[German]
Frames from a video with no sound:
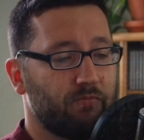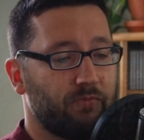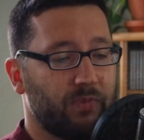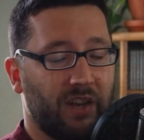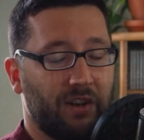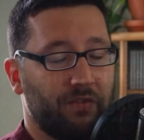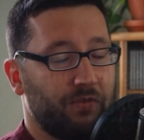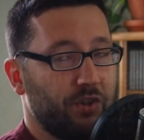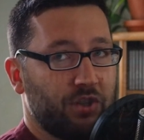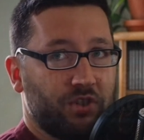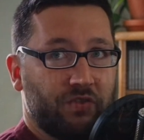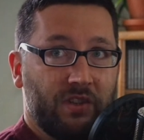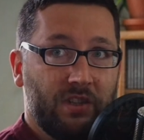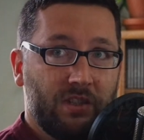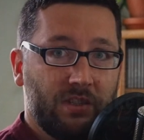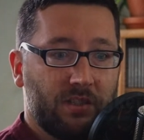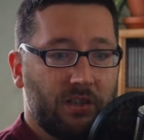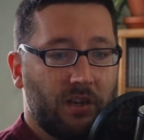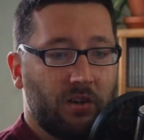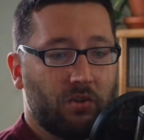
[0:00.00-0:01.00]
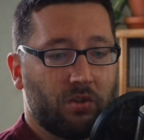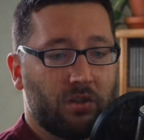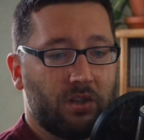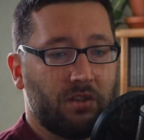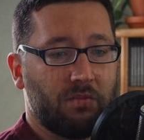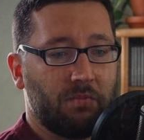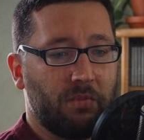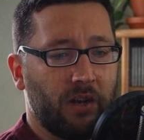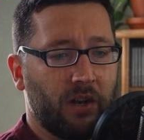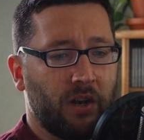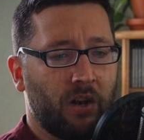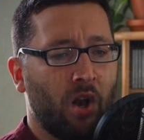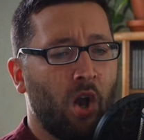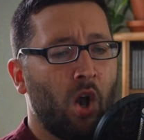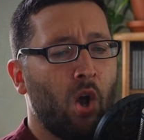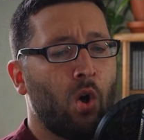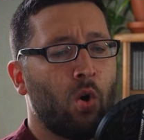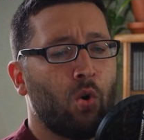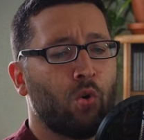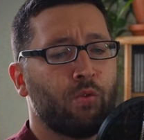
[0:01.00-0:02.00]
dann verschwinden sie auch nicht mehr
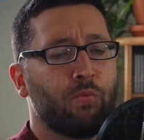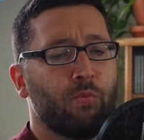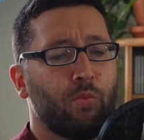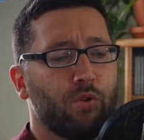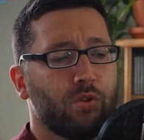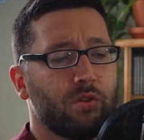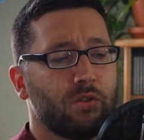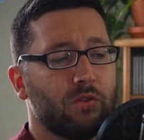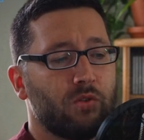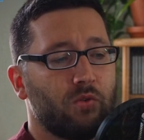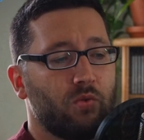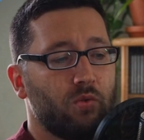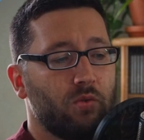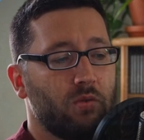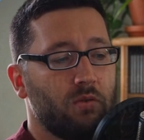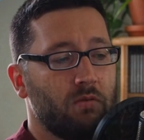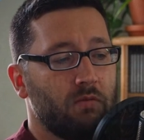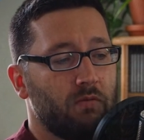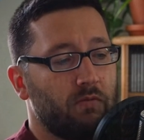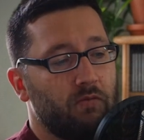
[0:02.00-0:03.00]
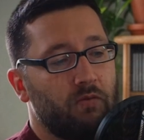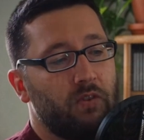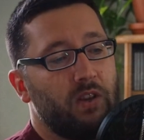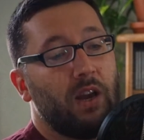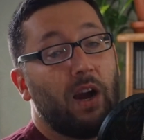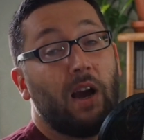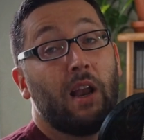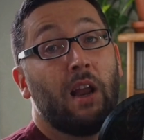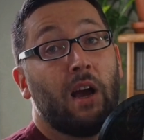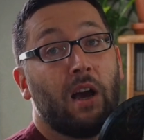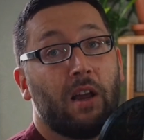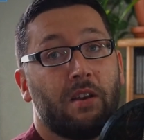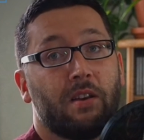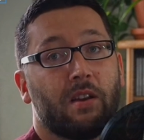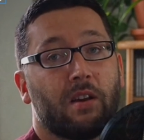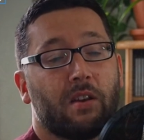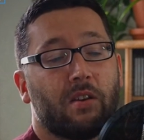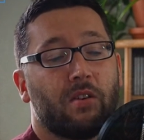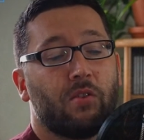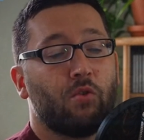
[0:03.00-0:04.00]
und müssen nun, wie alle
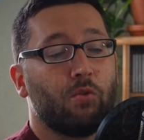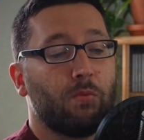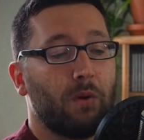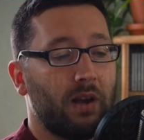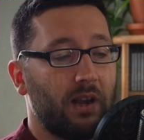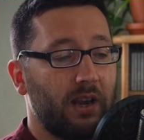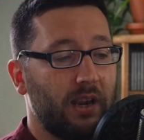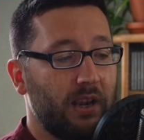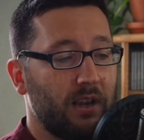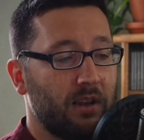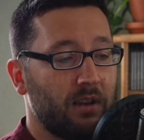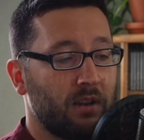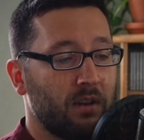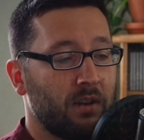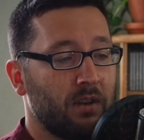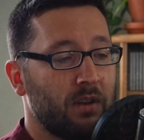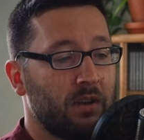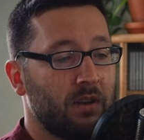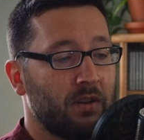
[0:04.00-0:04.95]
anderen, überlegen,